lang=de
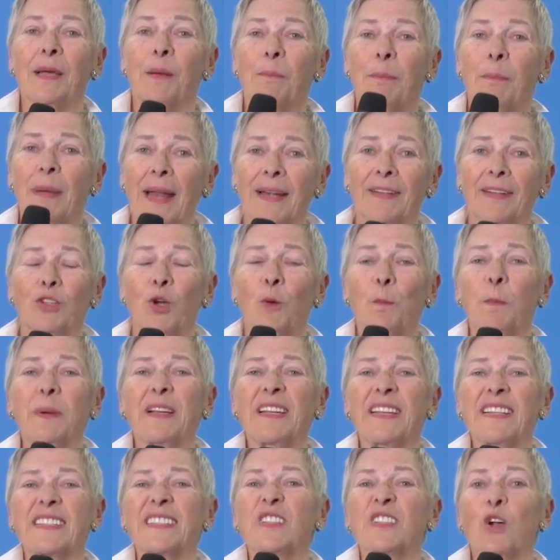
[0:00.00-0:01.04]
Am Bergtoppen
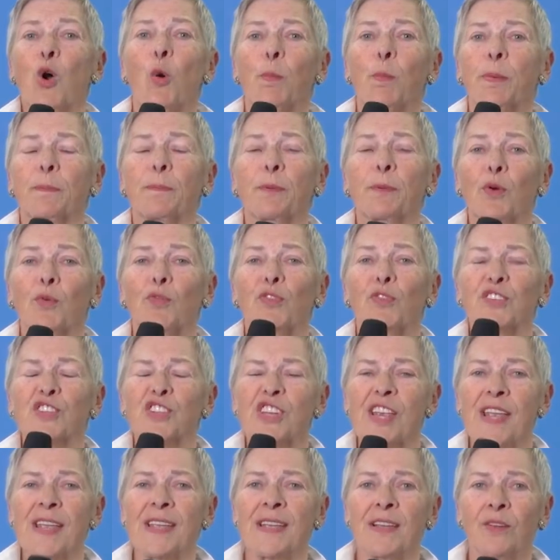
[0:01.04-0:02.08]
gibt es das
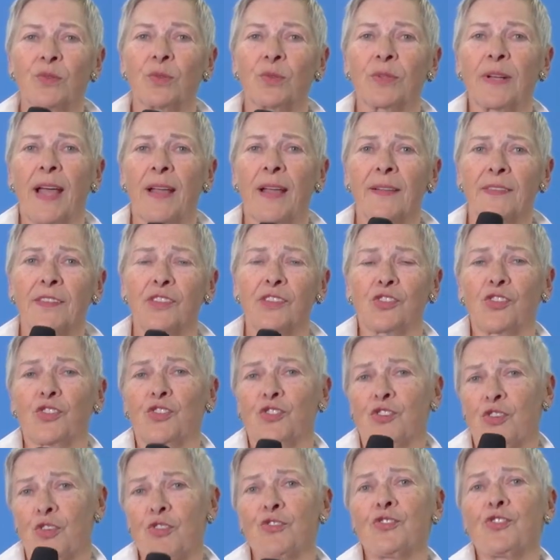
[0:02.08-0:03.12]
Oberproforcing und eins ist der
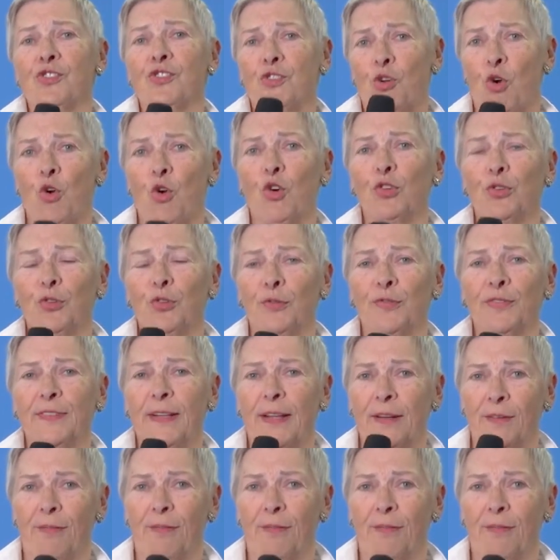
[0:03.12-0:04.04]
schönste Ort auf der